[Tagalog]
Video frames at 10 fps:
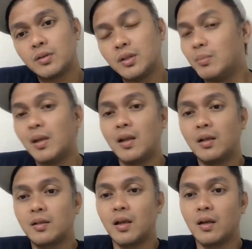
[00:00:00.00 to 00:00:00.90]
even
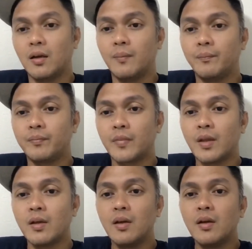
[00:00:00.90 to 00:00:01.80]
lang talaga
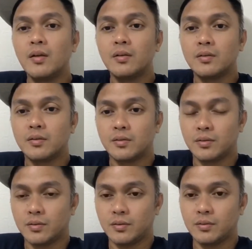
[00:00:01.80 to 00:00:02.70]

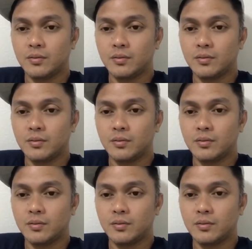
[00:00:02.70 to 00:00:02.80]
so